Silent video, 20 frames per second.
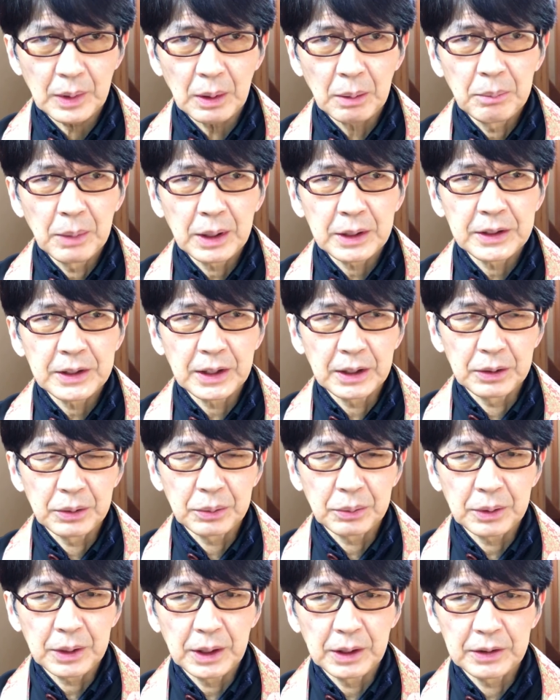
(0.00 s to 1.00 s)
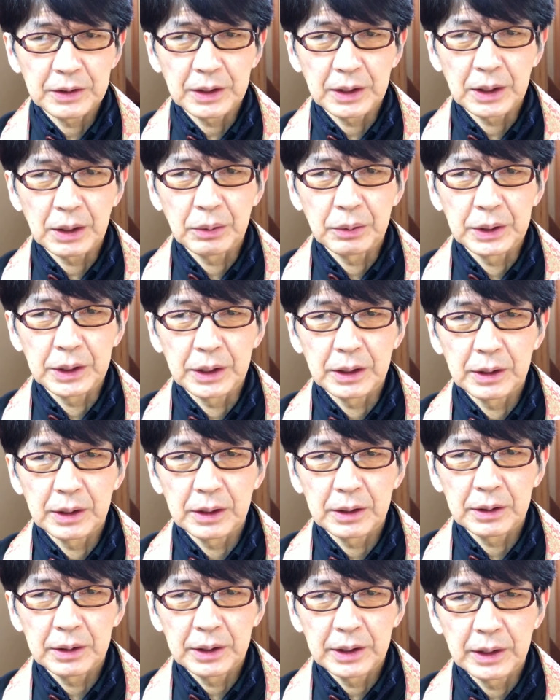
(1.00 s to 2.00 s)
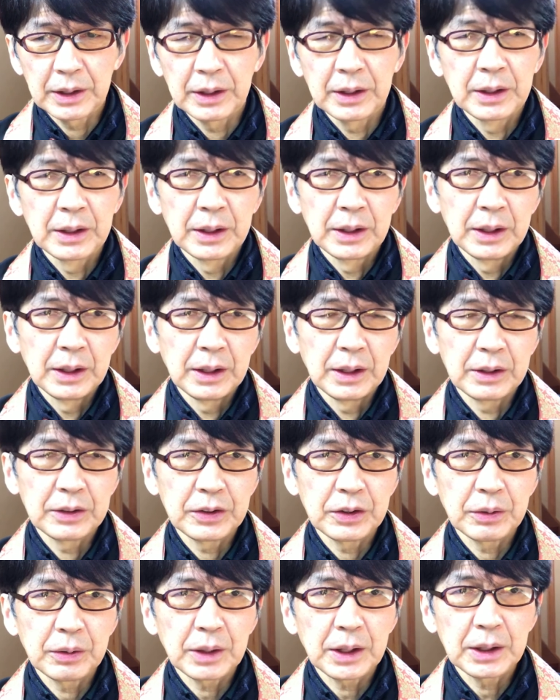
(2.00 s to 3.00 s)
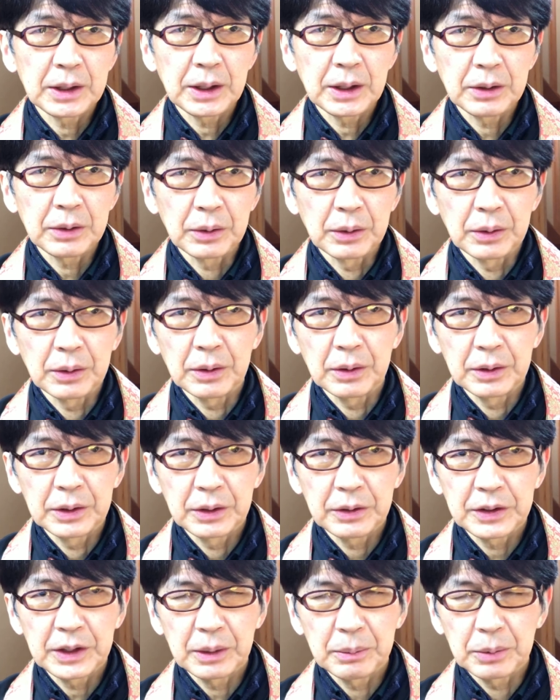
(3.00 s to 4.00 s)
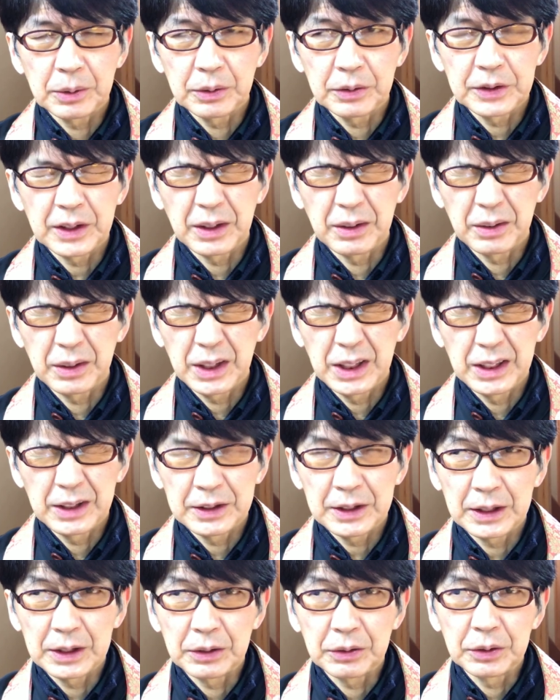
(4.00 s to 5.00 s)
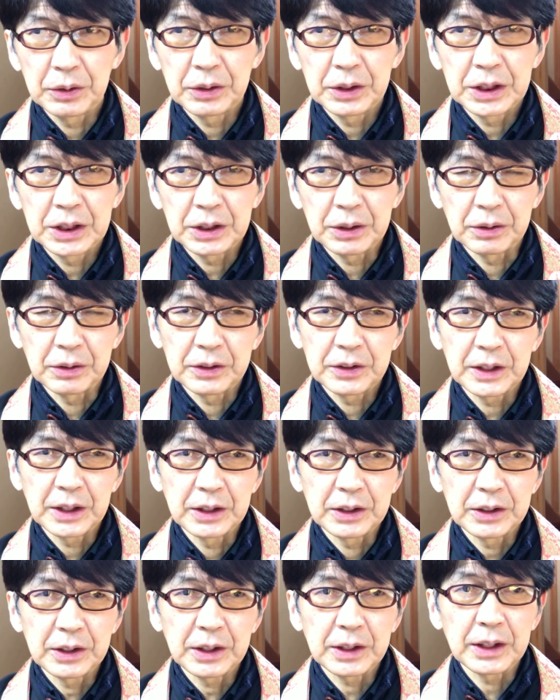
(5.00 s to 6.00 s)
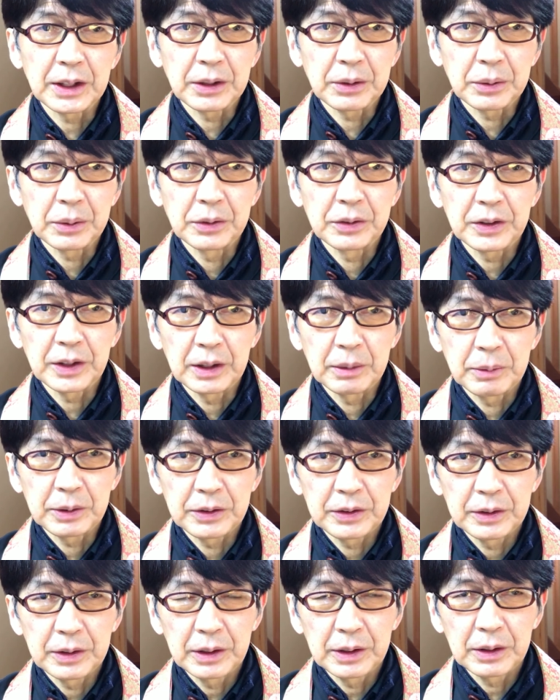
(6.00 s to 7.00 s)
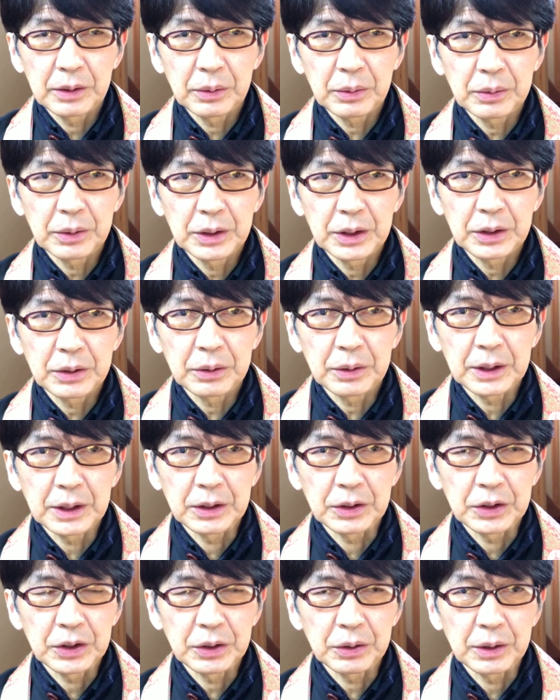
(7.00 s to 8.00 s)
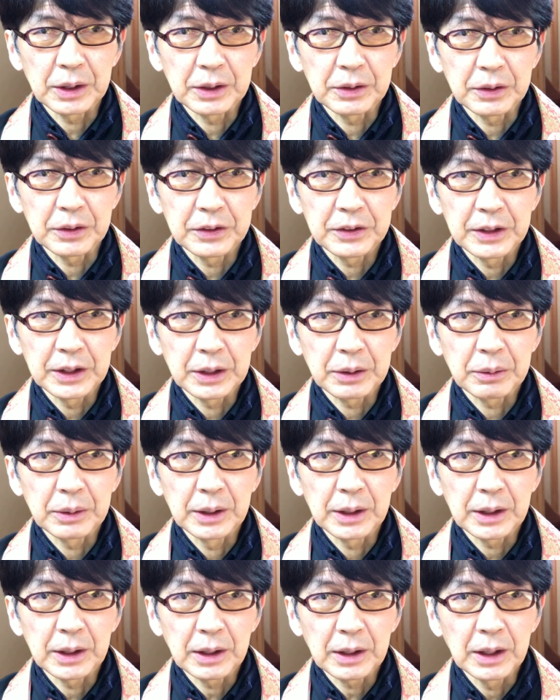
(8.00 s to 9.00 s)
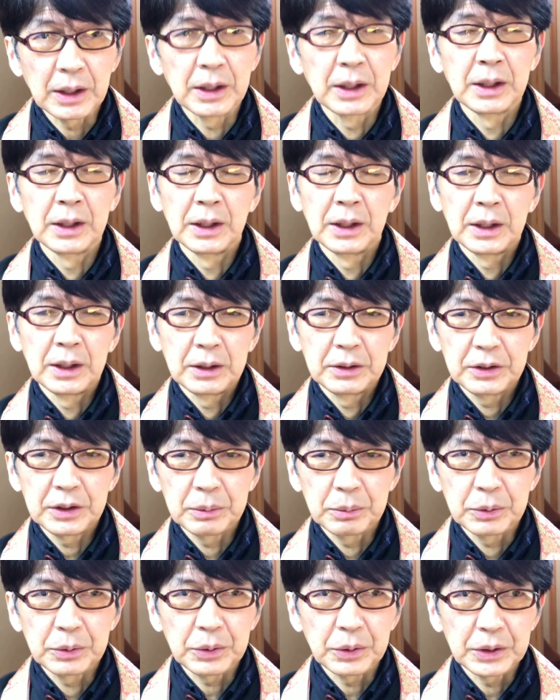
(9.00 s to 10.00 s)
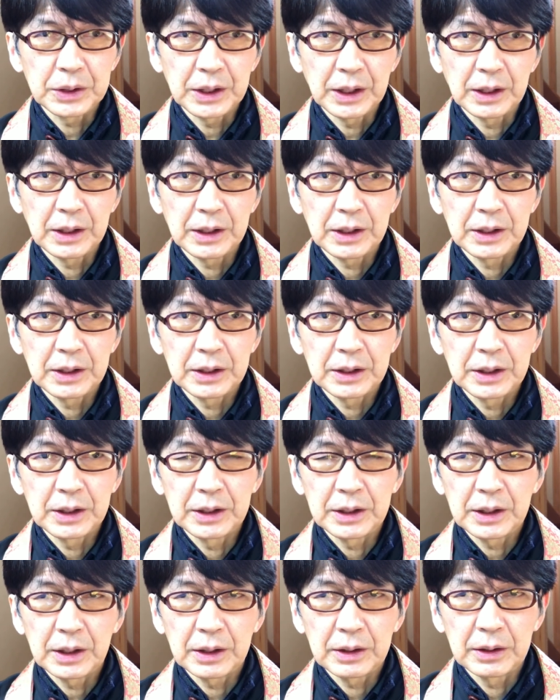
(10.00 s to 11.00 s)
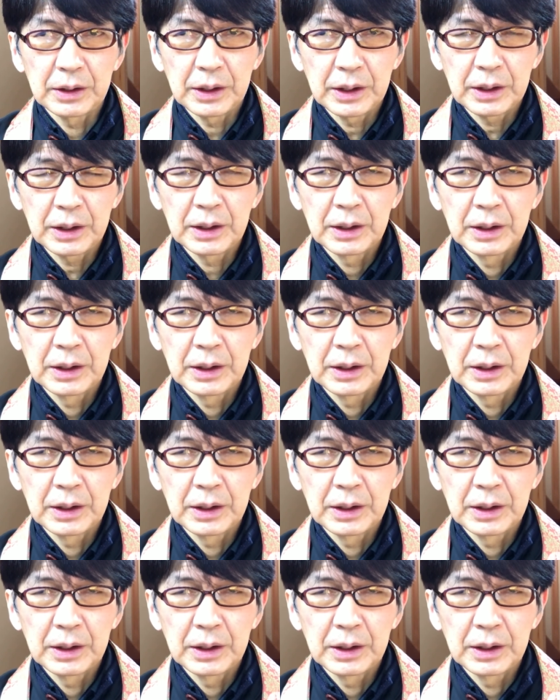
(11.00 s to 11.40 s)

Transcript: 牧さんのお母さんがおいでになってその方と与三郎さんの兄さんの与一郎さんした結婚されます、え六人兄弟の長男と末っ子やから随分年離れていたんで